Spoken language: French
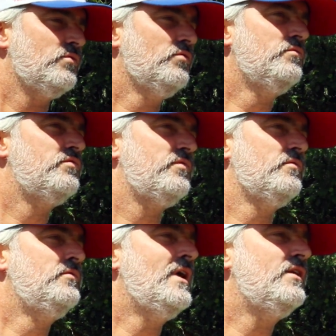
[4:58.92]
une,
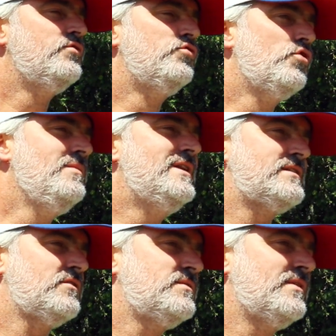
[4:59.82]
aile de 2000
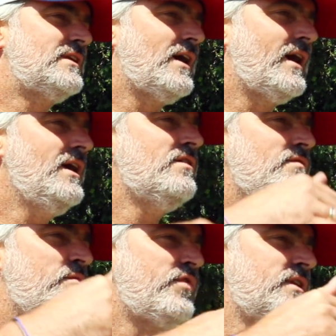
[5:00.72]
cm2 va
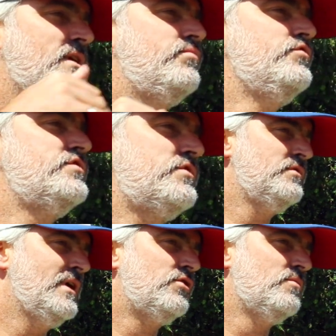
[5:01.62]
me freiner plus
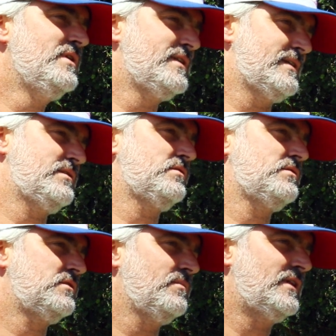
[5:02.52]
aile de 1500
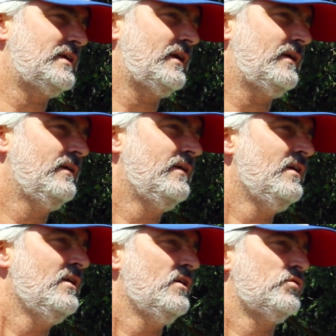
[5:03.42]
cm2.
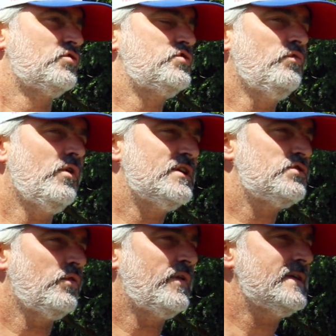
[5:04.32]
Donc souvent, la
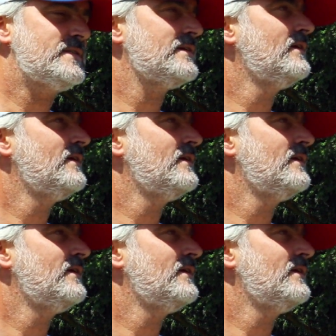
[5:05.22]
surface,